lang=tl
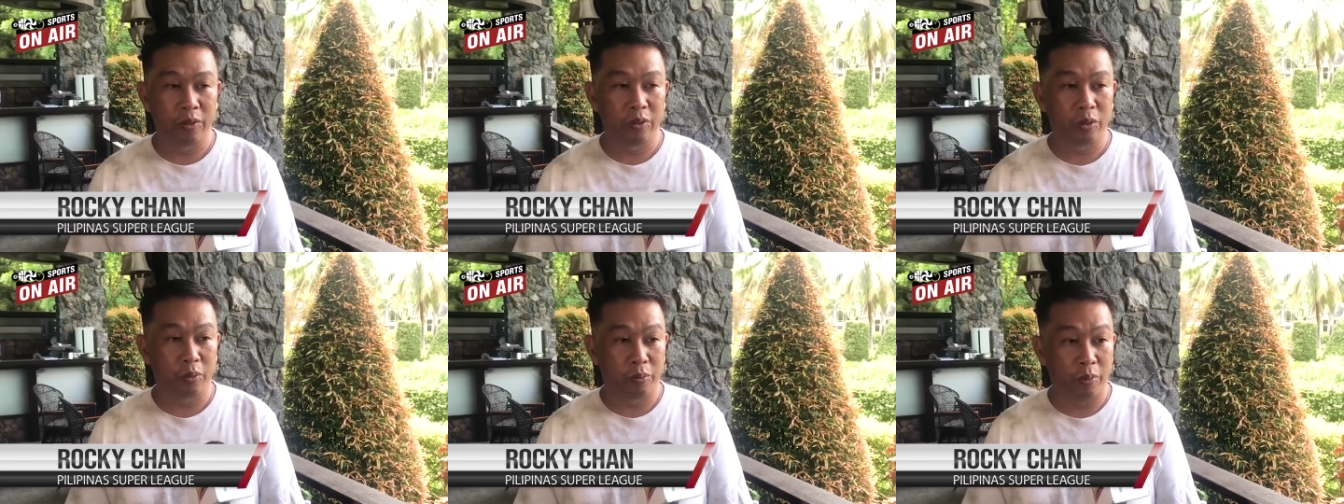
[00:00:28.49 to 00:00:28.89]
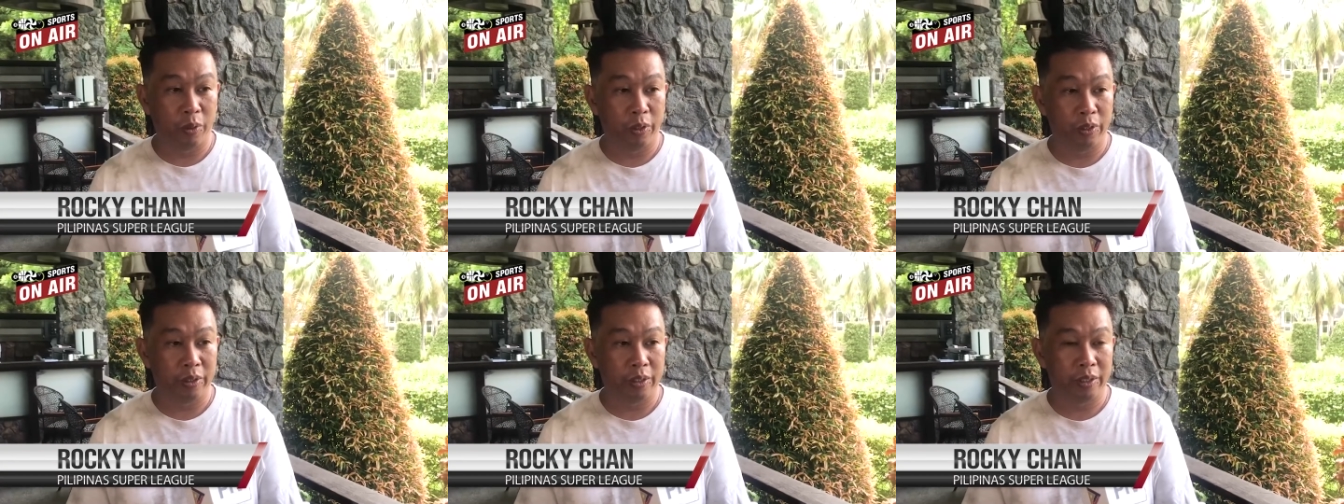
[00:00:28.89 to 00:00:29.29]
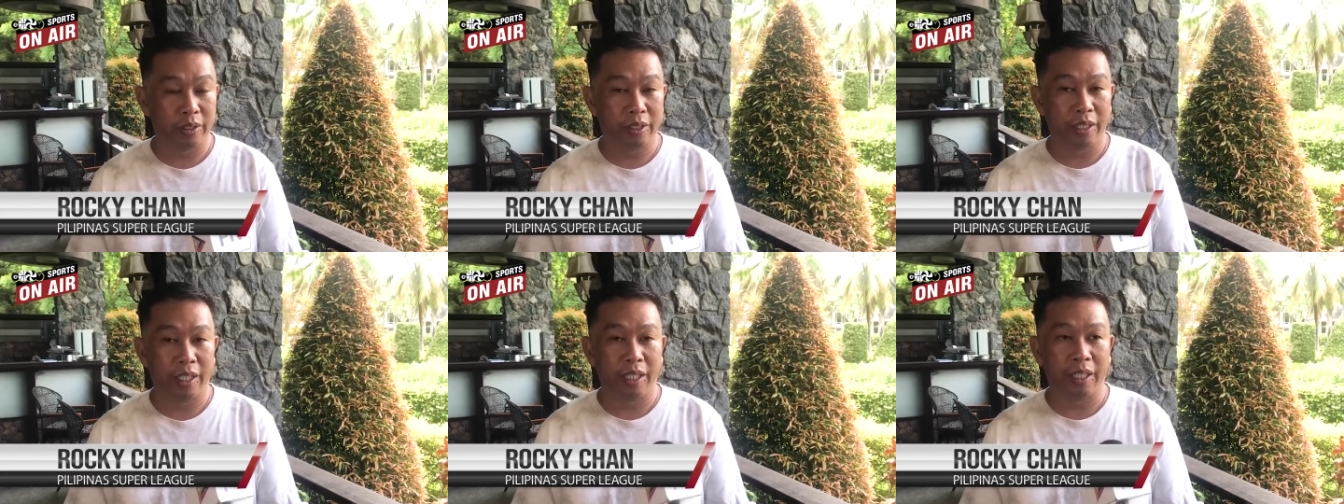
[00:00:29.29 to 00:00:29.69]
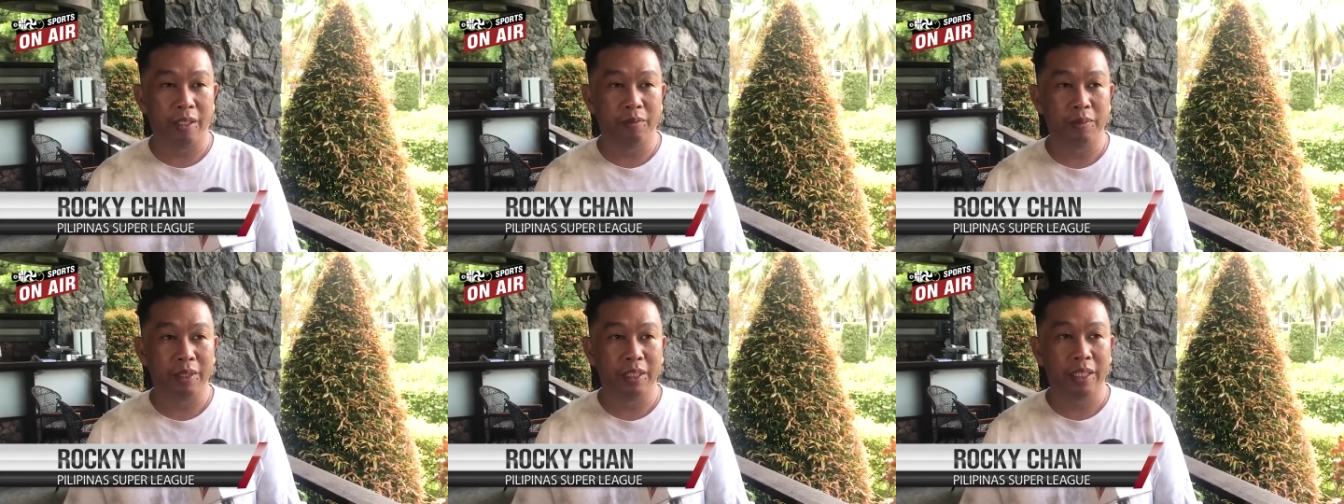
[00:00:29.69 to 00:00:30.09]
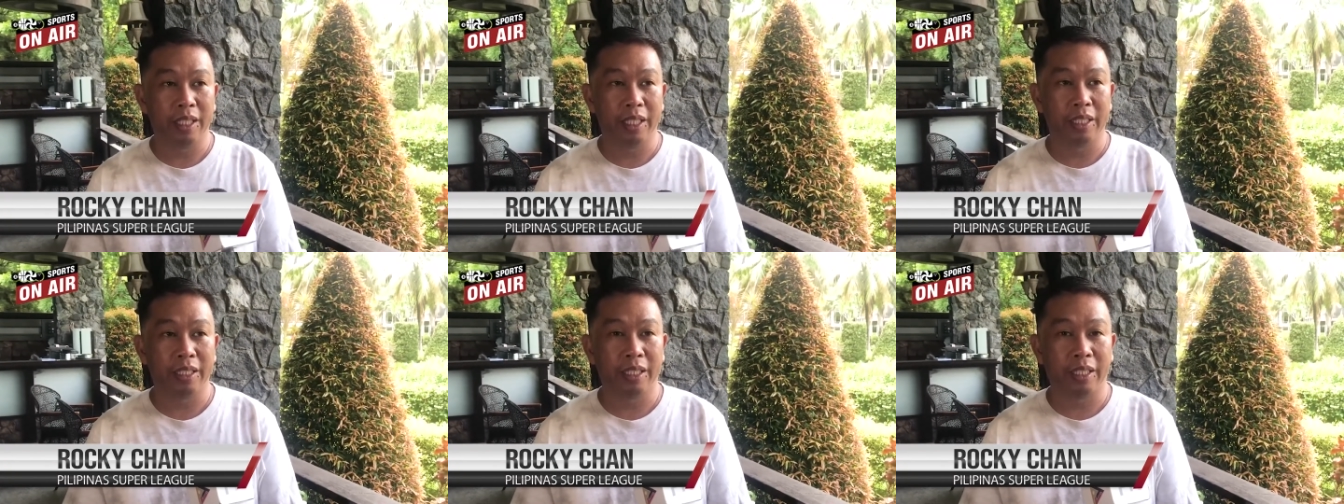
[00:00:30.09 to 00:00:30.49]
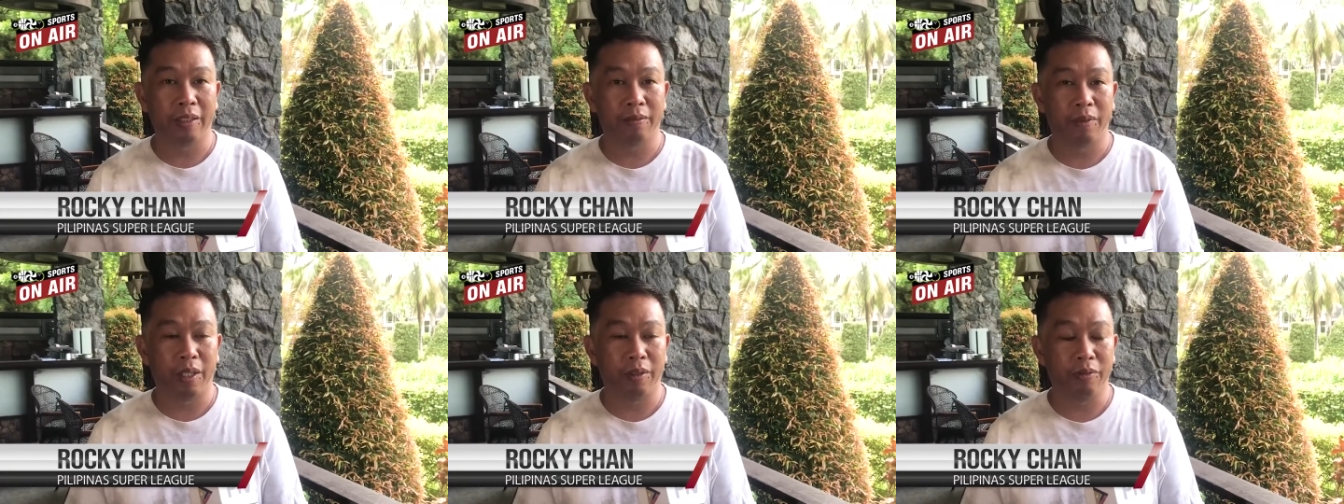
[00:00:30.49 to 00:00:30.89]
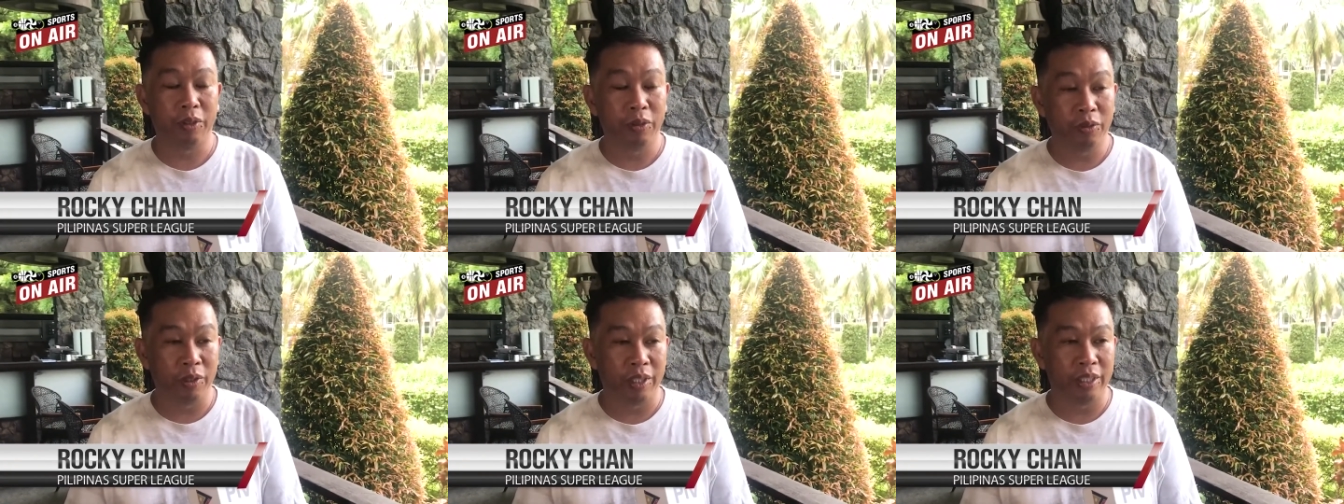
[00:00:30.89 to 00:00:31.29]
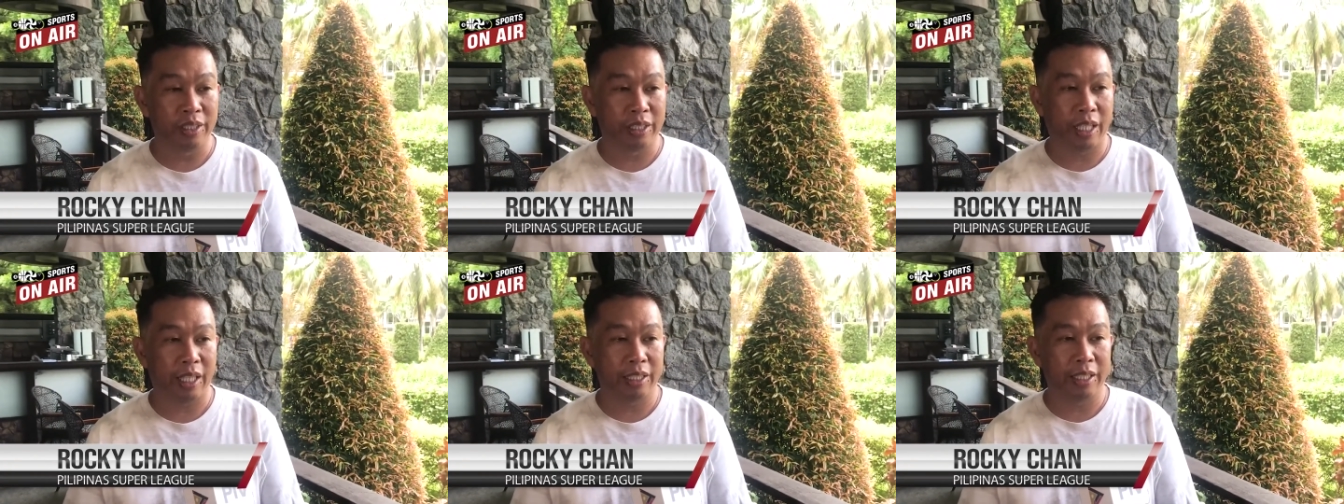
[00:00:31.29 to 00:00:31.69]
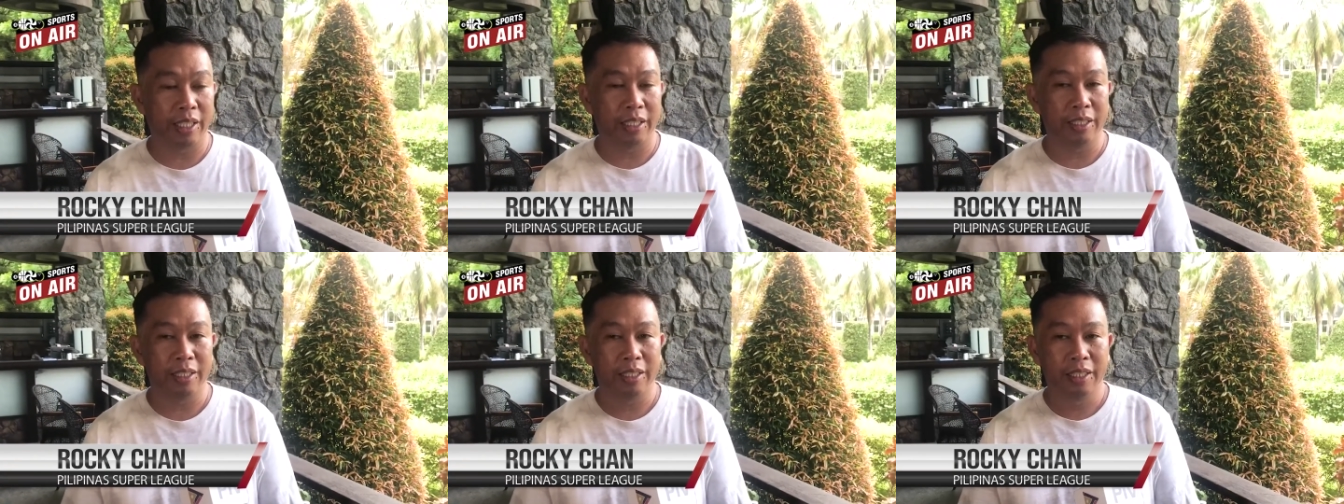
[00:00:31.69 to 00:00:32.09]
support na binigay ng mga viewers sa atin